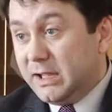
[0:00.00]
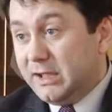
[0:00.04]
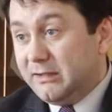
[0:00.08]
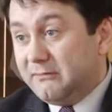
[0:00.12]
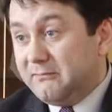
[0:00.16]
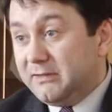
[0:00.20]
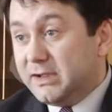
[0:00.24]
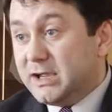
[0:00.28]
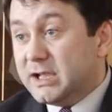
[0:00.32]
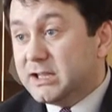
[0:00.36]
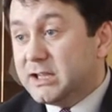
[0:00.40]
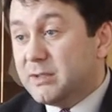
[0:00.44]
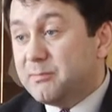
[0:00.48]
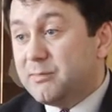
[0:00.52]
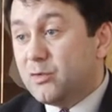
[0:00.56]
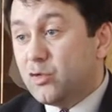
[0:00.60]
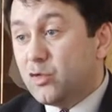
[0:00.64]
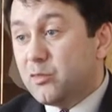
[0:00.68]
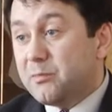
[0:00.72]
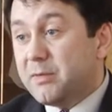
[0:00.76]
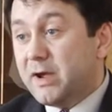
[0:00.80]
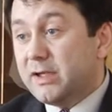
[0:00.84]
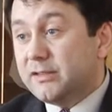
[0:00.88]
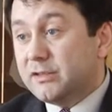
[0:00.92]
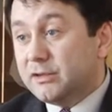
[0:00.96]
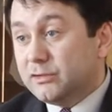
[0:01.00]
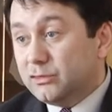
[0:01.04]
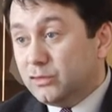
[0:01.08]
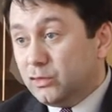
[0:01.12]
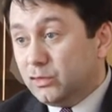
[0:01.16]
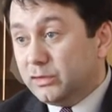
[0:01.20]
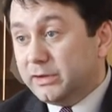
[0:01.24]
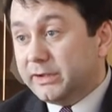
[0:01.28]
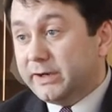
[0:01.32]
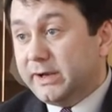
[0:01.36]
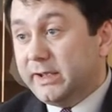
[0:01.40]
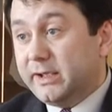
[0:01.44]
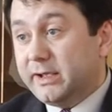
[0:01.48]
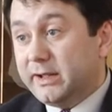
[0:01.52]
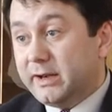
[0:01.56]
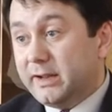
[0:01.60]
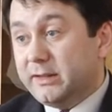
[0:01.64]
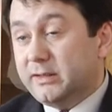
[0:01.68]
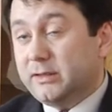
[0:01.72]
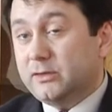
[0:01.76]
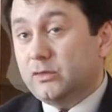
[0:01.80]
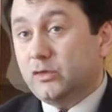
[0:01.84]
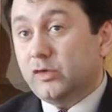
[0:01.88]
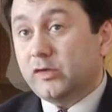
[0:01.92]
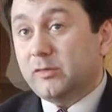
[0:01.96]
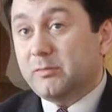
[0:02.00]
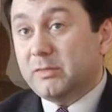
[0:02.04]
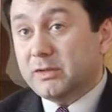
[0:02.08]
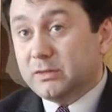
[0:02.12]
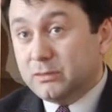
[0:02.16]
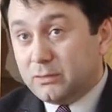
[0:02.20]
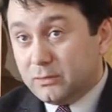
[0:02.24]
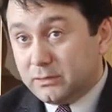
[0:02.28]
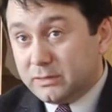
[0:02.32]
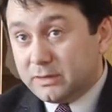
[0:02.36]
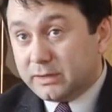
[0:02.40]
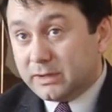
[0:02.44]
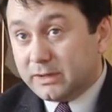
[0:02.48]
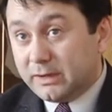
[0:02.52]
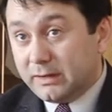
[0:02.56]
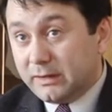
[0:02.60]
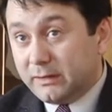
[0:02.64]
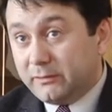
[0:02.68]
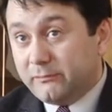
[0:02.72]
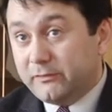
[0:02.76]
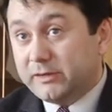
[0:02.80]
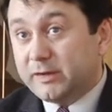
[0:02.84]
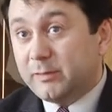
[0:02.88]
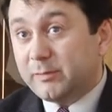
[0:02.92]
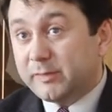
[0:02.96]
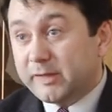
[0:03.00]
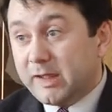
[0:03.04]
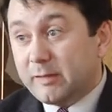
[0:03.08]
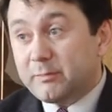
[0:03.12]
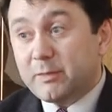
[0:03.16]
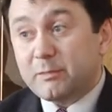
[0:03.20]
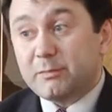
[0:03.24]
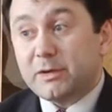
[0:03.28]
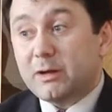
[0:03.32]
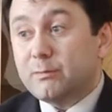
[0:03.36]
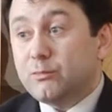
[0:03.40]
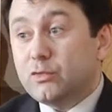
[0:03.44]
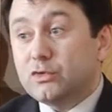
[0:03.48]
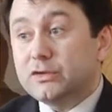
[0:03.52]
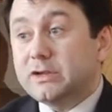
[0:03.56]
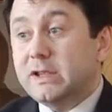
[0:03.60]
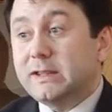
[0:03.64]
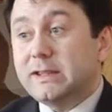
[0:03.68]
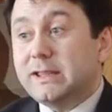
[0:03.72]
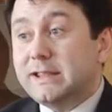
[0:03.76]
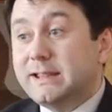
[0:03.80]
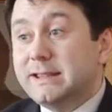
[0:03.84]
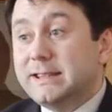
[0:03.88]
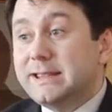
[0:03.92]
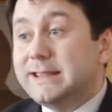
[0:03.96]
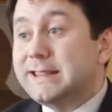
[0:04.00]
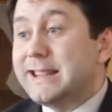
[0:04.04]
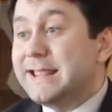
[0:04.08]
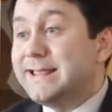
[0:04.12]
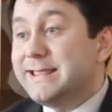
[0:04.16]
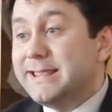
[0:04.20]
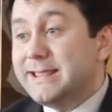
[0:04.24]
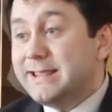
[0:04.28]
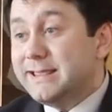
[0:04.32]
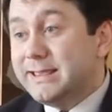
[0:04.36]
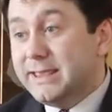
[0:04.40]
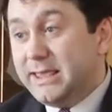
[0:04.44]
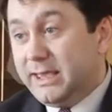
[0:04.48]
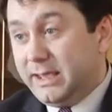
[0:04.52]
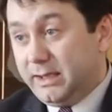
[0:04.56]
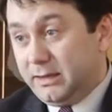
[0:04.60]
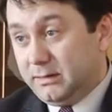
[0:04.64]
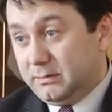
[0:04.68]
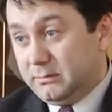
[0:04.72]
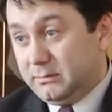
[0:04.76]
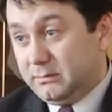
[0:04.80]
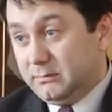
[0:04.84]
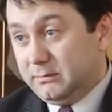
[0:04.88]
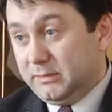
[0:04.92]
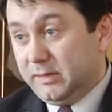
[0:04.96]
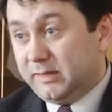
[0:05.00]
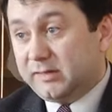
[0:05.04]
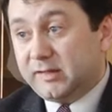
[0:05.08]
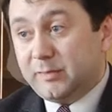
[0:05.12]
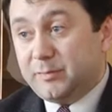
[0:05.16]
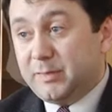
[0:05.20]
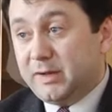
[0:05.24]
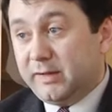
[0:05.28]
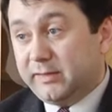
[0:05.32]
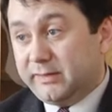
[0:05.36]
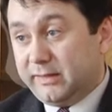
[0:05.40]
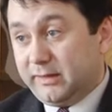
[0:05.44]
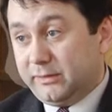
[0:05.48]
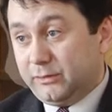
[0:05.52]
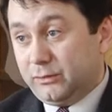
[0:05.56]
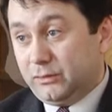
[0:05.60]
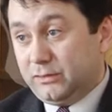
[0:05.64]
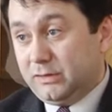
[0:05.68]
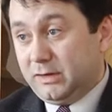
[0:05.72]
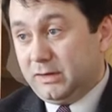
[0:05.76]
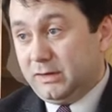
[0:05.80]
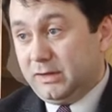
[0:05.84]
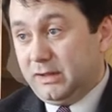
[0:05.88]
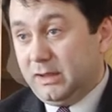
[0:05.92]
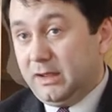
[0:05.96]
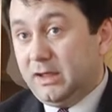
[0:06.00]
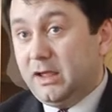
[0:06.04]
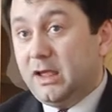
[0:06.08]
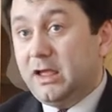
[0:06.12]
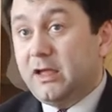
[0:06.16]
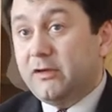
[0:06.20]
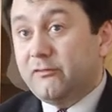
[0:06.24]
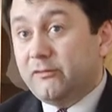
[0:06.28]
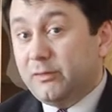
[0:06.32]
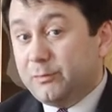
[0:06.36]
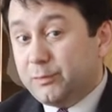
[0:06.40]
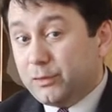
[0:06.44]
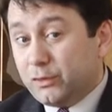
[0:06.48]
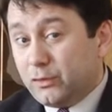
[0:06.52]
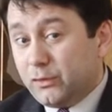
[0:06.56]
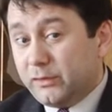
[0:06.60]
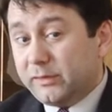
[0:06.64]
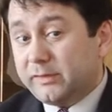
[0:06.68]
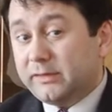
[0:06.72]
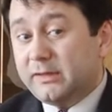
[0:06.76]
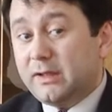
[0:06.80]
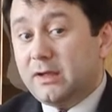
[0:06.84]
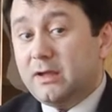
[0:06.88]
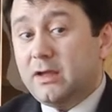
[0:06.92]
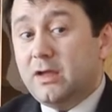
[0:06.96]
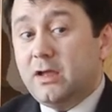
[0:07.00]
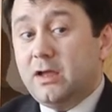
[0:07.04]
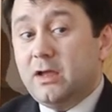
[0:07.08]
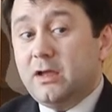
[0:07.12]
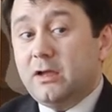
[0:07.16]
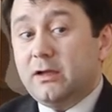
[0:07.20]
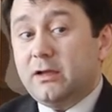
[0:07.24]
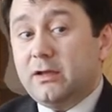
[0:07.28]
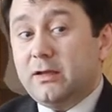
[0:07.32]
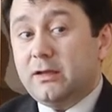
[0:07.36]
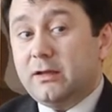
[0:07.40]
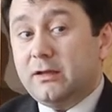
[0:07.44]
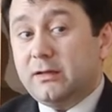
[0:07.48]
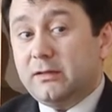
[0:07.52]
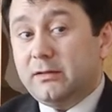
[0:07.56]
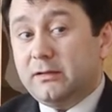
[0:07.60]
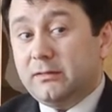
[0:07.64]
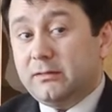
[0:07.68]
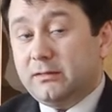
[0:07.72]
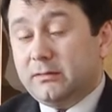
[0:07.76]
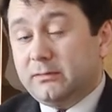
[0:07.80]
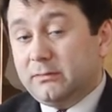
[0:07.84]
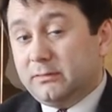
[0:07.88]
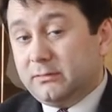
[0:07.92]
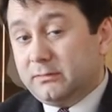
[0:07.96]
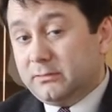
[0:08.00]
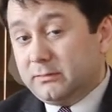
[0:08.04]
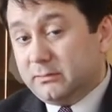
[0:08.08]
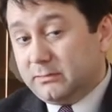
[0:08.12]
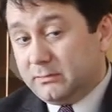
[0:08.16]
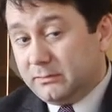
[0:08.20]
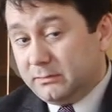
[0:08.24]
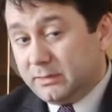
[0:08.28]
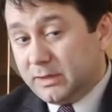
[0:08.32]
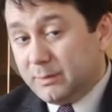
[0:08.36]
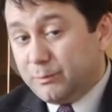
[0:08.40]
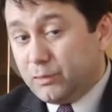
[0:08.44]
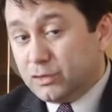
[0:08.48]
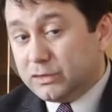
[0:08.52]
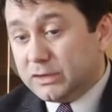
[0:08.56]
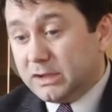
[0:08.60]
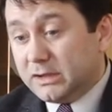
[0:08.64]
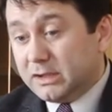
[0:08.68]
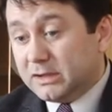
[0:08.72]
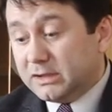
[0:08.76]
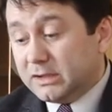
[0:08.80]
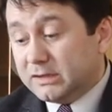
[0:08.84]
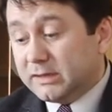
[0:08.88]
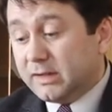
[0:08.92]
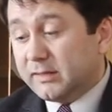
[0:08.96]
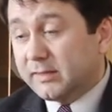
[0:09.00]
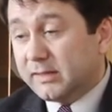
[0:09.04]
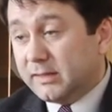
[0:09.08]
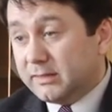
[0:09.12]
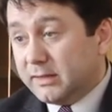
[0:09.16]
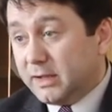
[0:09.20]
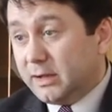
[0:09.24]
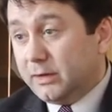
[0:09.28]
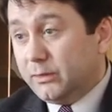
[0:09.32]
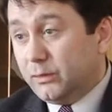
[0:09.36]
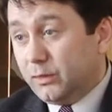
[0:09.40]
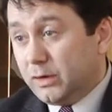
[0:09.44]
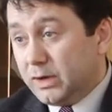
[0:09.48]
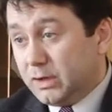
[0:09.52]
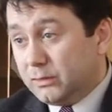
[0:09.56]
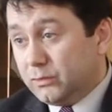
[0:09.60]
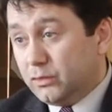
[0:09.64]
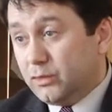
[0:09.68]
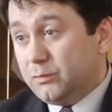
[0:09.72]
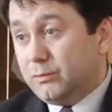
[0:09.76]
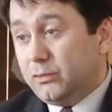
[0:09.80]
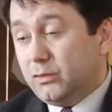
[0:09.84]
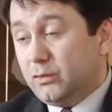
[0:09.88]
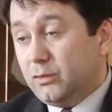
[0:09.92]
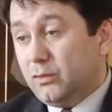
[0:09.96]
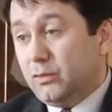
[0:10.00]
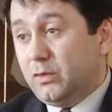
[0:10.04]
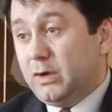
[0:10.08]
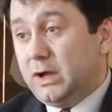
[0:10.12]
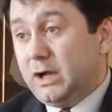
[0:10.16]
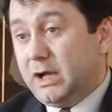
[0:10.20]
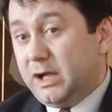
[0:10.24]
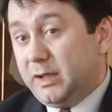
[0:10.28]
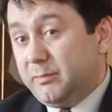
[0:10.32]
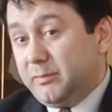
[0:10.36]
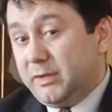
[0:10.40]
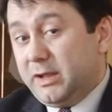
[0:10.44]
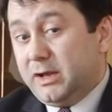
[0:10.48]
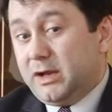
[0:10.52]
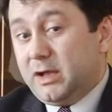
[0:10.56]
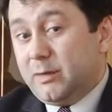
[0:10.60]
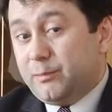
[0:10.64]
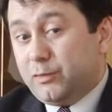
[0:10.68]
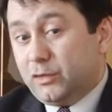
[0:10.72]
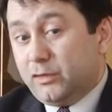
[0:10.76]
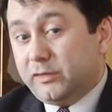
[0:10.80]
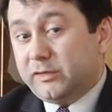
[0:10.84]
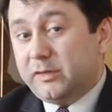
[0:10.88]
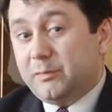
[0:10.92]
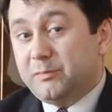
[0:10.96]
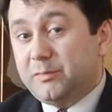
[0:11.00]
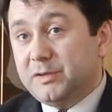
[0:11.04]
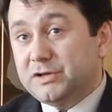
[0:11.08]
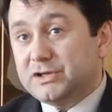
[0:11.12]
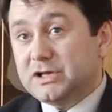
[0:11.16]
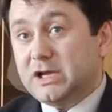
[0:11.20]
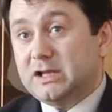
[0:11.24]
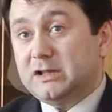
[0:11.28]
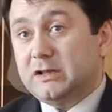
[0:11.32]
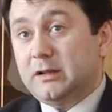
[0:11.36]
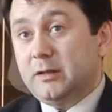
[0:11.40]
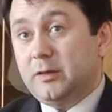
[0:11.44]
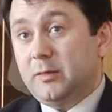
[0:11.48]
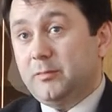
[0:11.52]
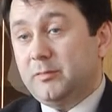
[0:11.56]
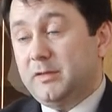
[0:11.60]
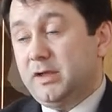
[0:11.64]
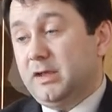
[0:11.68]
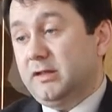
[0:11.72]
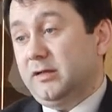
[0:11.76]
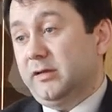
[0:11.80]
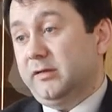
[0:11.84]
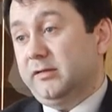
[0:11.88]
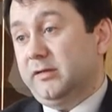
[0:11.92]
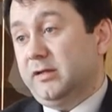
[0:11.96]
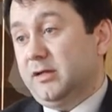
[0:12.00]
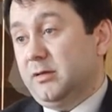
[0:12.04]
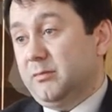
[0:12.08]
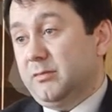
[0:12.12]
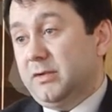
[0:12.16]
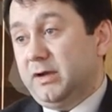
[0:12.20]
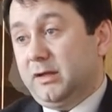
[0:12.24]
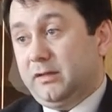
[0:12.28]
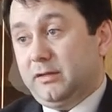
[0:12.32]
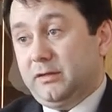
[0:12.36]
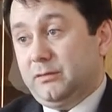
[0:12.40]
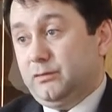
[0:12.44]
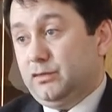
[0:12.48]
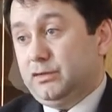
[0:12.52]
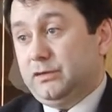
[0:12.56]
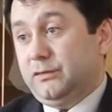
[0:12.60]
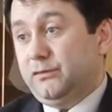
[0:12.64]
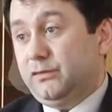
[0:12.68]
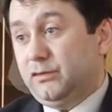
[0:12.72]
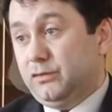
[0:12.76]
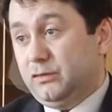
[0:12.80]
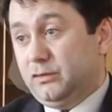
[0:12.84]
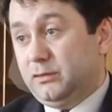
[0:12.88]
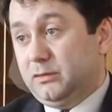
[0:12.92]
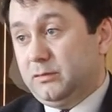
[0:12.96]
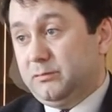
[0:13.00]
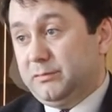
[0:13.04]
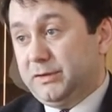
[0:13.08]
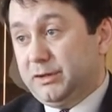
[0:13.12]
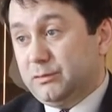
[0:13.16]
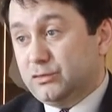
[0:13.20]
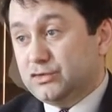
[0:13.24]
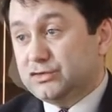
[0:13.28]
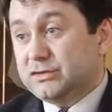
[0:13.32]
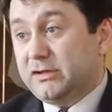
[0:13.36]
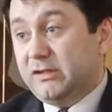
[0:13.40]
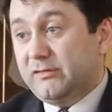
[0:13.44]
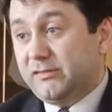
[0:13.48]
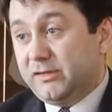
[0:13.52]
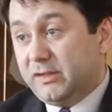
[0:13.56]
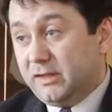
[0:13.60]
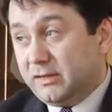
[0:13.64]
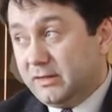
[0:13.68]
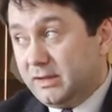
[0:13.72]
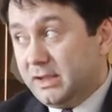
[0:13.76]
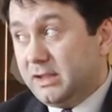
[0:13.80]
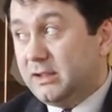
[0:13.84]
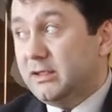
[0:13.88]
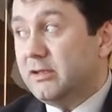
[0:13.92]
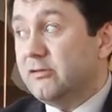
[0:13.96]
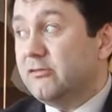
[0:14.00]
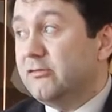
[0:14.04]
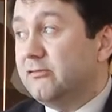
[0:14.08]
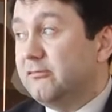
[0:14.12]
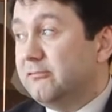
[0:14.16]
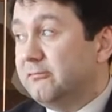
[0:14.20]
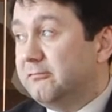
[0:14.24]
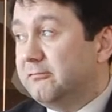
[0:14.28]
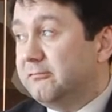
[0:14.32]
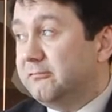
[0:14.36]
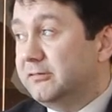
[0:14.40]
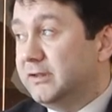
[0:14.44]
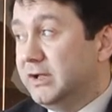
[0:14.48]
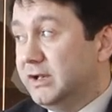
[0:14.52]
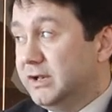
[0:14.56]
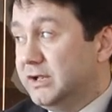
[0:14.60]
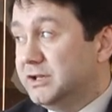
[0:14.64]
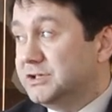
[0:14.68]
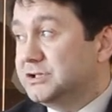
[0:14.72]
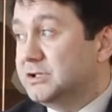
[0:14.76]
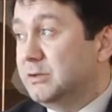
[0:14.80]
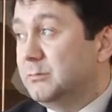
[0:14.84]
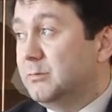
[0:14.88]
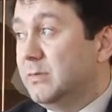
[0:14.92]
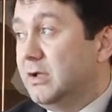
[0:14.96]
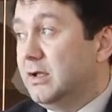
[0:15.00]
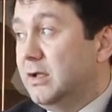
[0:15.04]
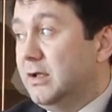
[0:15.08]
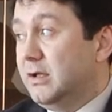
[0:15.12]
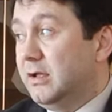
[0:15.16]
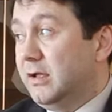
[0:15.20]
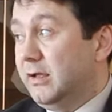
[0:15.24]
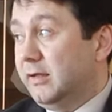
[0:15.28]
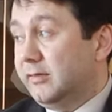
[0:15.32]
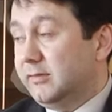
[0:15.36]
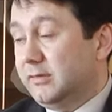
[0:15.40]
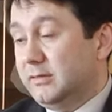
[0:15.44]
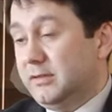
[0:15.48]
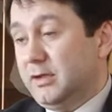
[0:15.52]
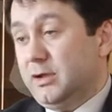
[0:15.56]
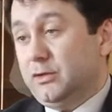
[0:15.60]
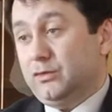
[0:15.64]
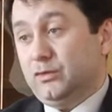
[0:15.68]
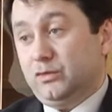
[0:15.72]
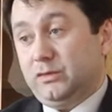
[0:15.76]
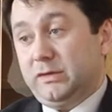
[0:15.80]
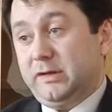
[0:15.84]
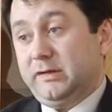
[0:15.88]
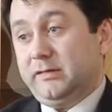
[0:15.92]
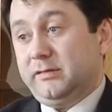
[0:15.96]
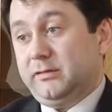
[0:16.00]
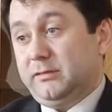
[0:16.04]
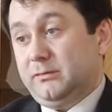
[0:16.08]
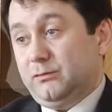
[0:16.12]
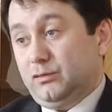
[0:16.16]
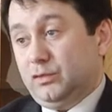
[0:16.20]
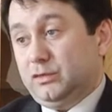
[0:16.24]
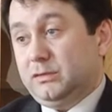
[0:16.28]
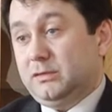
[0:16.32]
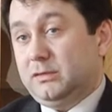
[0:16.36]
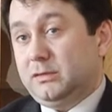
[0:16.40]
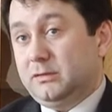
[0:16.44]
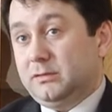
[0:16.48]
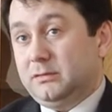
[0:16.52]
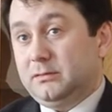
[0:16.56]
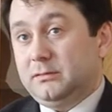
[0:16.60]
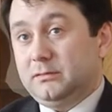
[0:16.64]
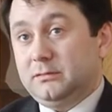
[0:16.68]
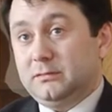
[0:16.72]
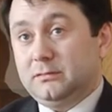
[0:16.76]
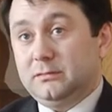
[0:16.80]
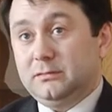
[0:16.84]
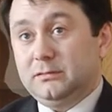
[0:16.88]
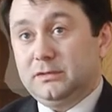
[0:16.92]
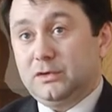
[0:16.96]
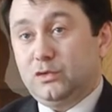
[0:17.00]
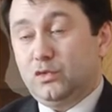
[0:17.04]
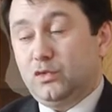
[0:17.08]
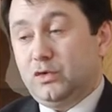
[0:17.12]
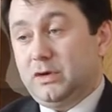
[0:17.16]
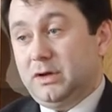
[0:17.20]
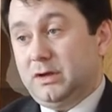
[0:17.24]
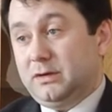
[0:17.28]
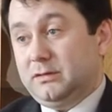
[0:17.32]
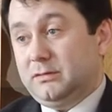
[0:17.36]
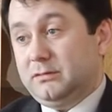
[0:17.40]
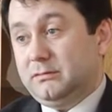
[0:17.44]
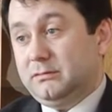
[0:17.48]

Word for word: Вы когда покупаете доллары и храните у себя доллары, вы тем самым работаете не на тенге, не стабилизацию тенге. Вы просто э, работаете на национальную экономику, а Америка просто печатанием денег занимается. Вот и все. Потому что все деньги в наличном оседают у нас вот, э, на руках.